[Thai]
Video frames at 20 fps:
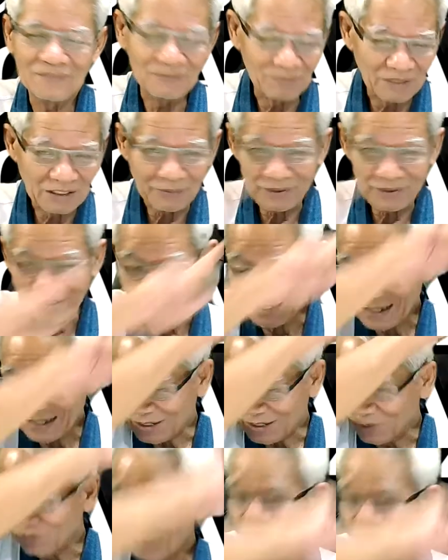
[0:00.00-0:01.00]
มันจะไปทางด้าน
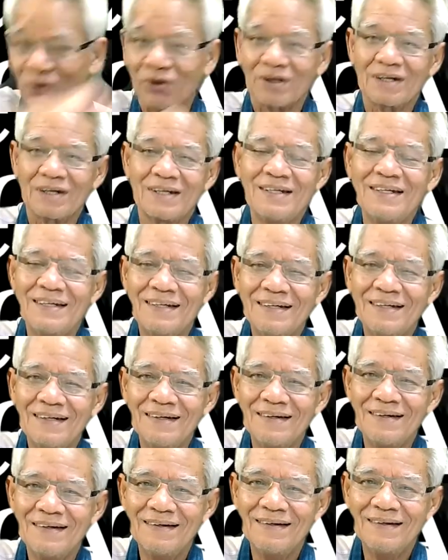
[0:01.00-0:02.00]
นู้นหมด
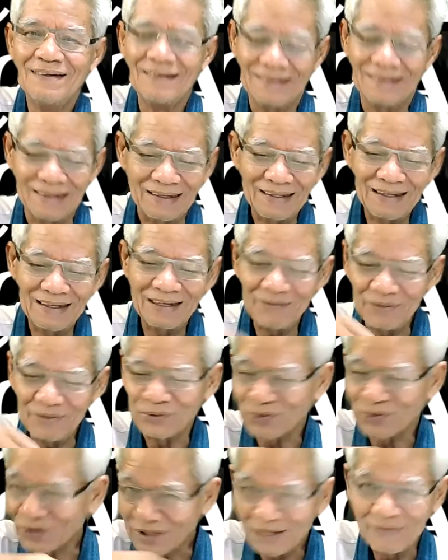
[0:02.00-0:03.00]
แต่ดีแล้วมันอ
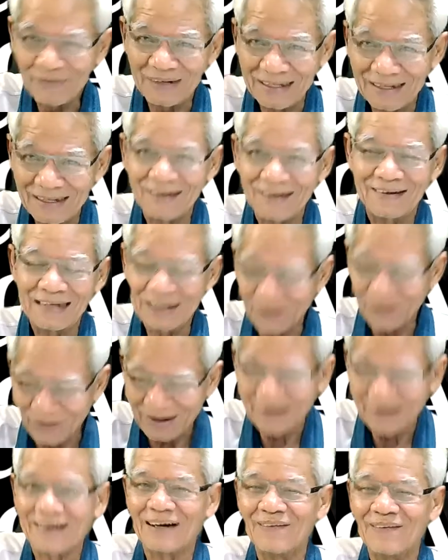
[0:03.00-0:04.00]
ยู่ตรงนี้มันดีแล้วดีก
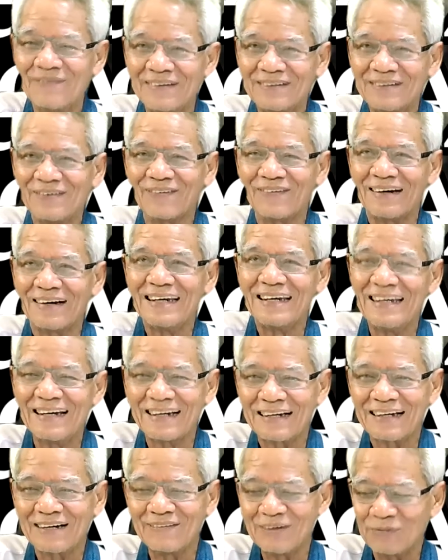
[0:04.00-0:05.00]
ครับไม่ทุกวันนี้
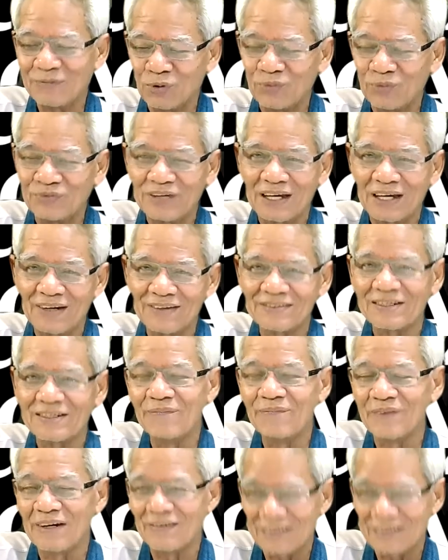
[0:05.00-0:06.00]
ครับยังภูมิใจได้
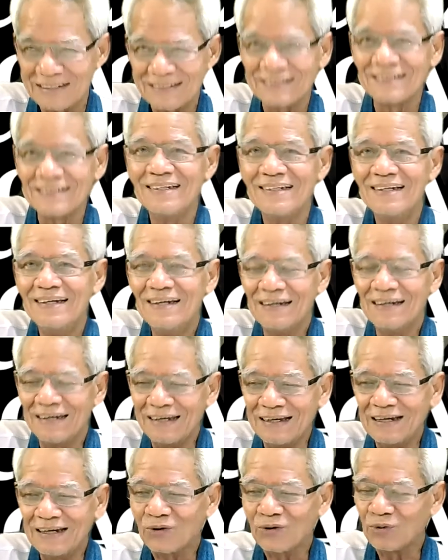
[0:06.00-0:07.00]
ซ้ำไปว่าเออดี
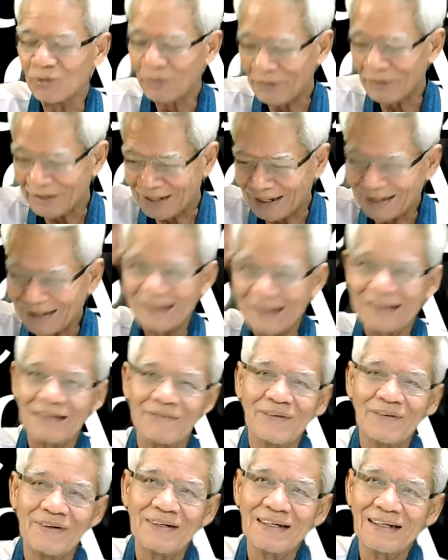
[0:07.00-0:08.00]
แล้วกูไม่ไปทางนั้น
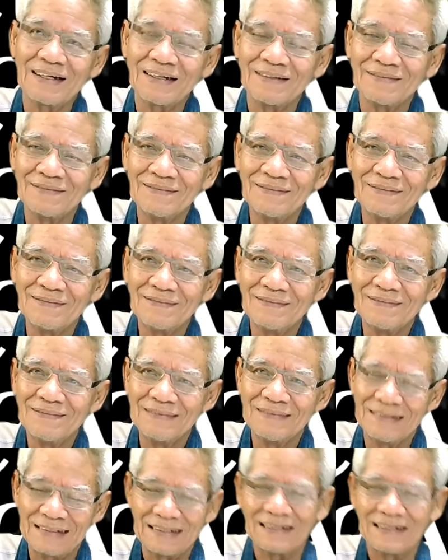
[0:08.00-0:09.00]
ทำอาเลย
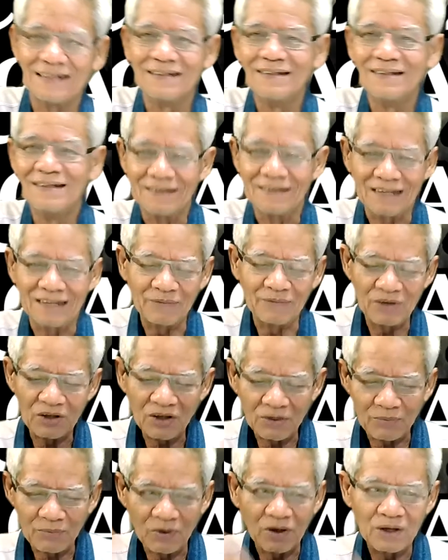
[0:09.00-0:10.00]
แต่มันก็
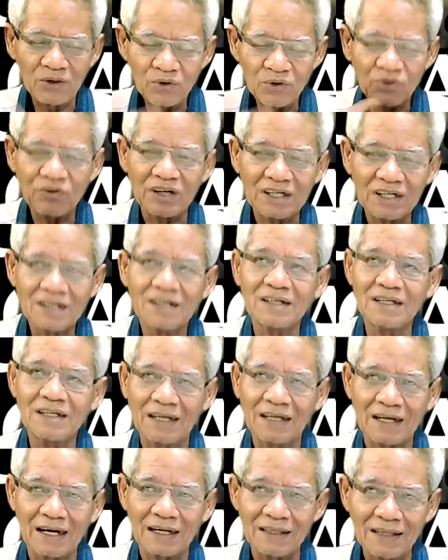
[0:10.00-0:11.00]
บอกให้รู้ว่าเออนี่
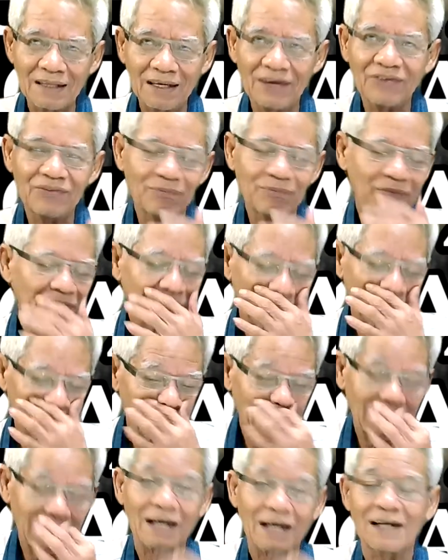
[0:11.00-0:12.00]
ในการเทสไม่ใช่ธรร
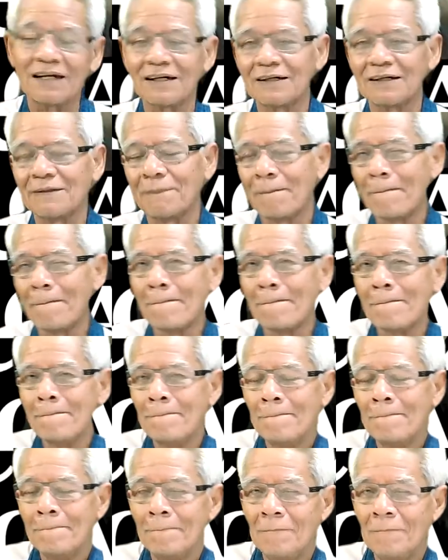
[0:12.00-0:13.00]
มดา
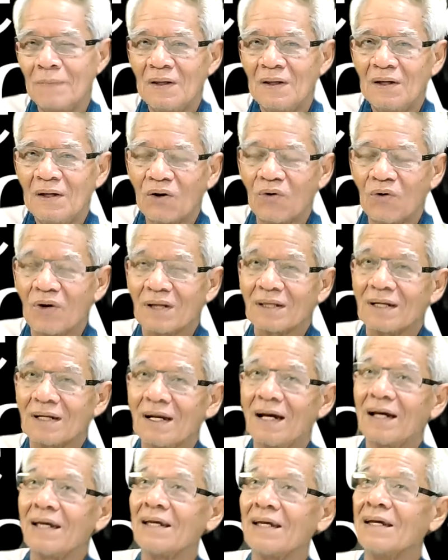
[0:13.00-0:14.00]
กว่าจะ
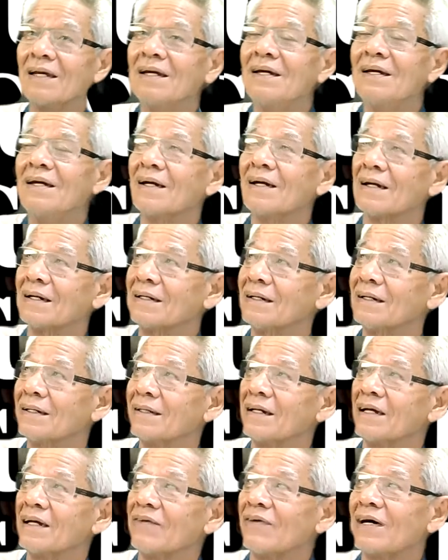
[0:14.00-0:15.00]
ได้เงินเดือน
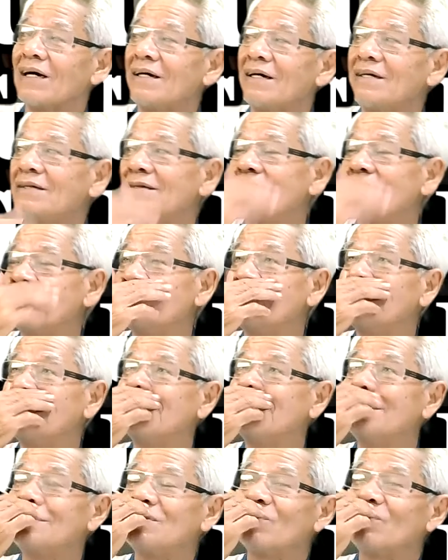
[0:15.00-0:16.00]
เท่าไหร่วะ
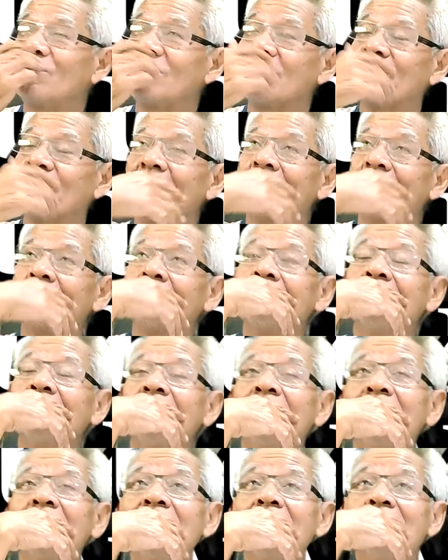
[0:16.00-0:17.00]
หรือมันจะเป็น
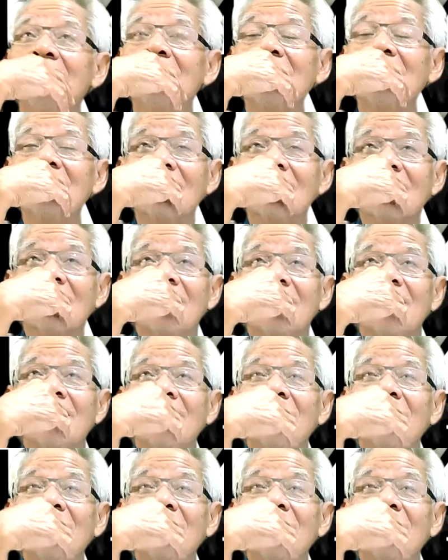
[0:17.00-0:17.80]
เดี๋ยวนะ